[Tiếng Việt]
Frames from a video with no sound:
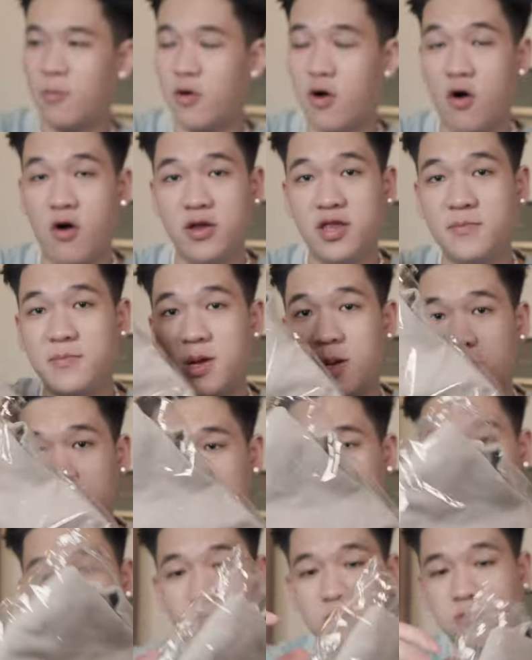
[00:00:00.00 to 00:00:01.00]
đóng gói thì mình
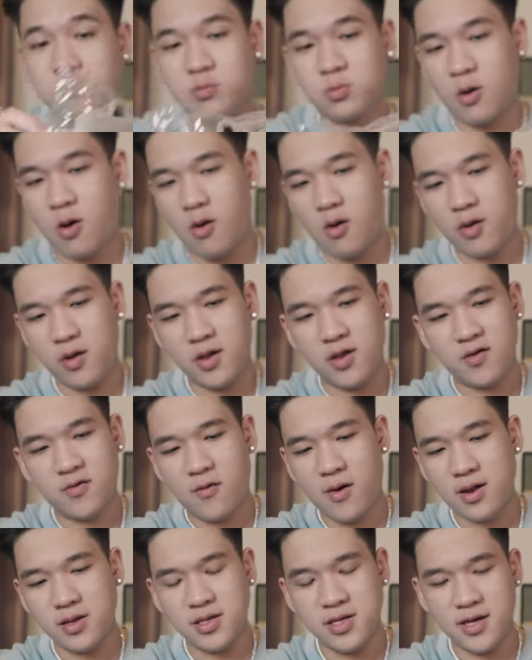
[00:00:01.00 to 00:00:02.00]
sẽ không nói
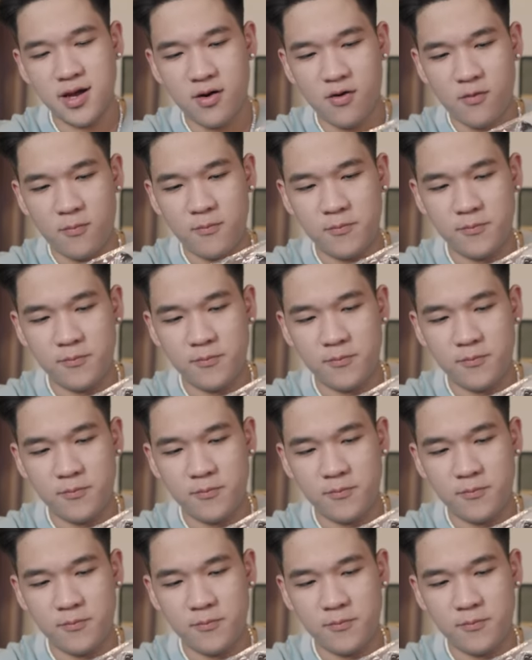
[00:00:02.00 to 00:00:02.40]
quá nhiều